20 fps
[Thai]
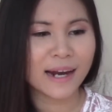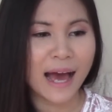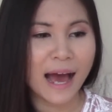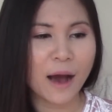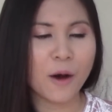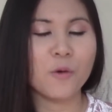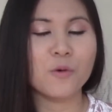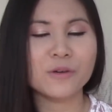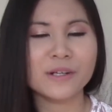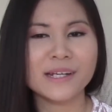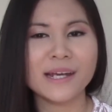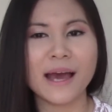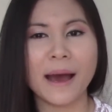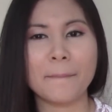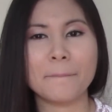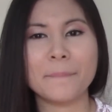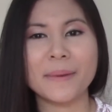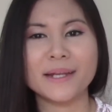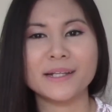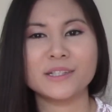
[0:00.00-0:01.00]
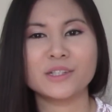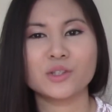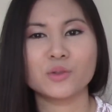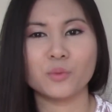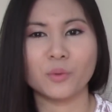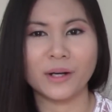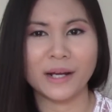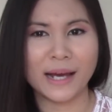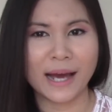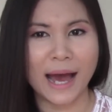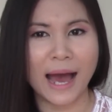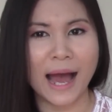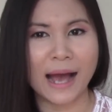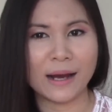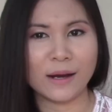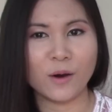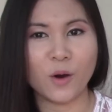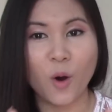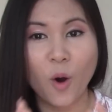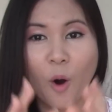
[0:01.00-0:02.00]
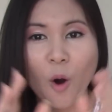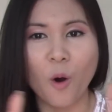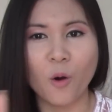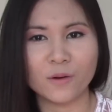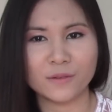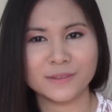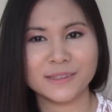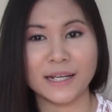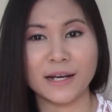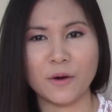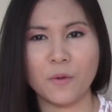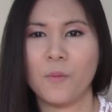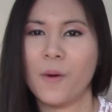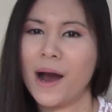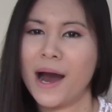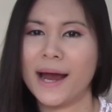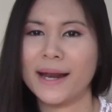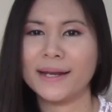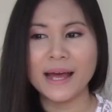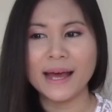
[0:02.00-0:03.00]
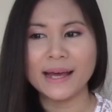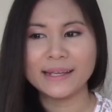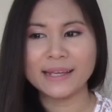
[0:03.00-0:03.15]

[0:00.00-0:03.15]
เขาเนี่ยเป็นศูนย์กลางของจักรวาล